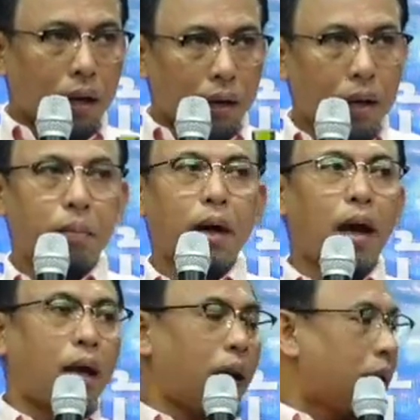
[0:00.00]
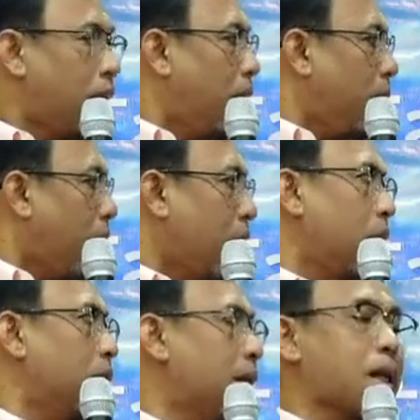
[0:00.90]
เรียบง่ายและก็ไม่เกิ
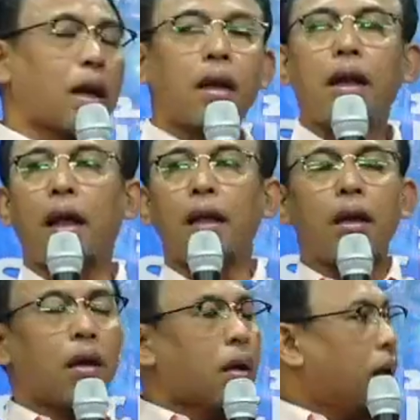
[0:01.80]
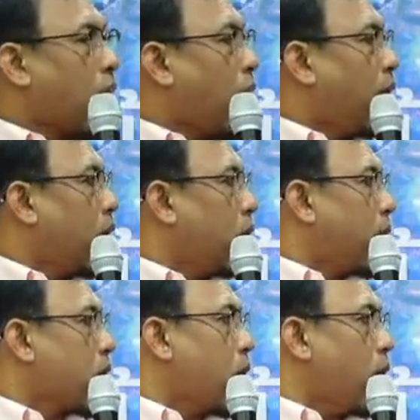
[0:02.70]
ดอุปสรรคใดๆนะครับวัตถุ
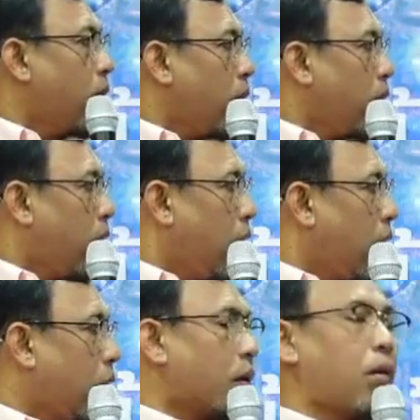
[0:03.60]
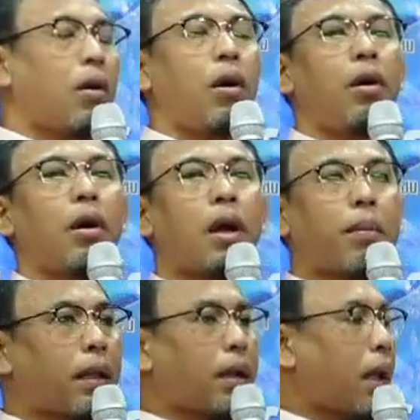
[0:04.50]
ประสงค์ที่เกี่ยวข้องกับการ
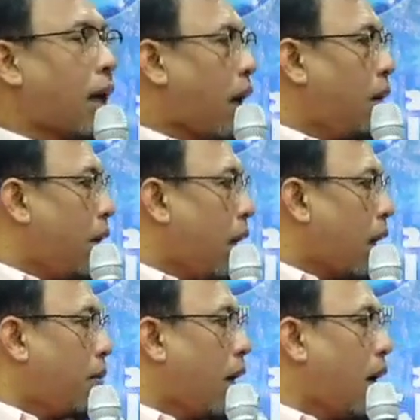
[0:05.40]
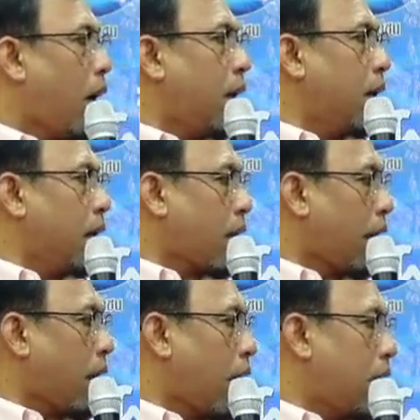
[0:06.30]
แต่งงานมีอะไรบ้างการ
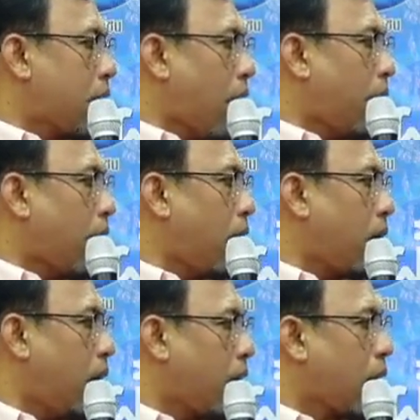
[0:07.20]
แต่งงานอิสลามและข้อคิด